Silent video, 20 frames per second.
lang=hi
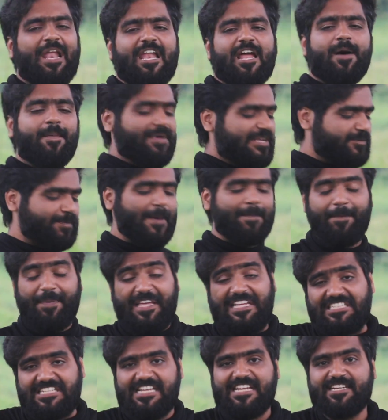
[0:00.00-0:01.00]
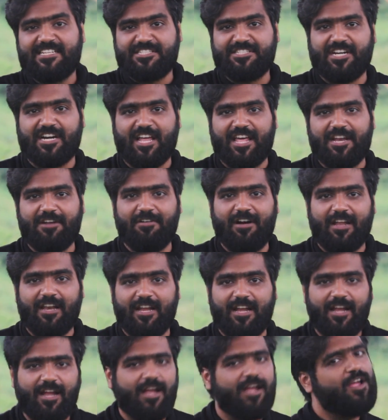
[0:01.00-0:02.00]
तो पहले हम इस पर बीस लेयर्स चढ़ाने
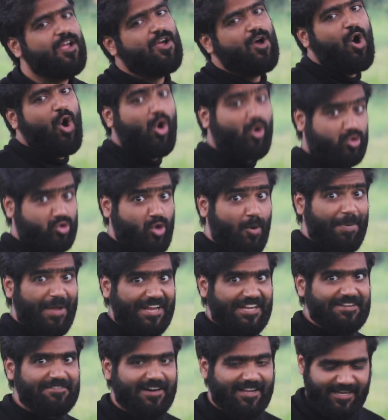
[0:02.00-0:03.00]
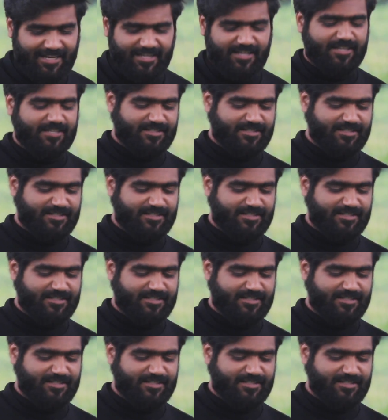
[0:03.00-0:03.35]
वाले हैं और उसको फेंकने वाले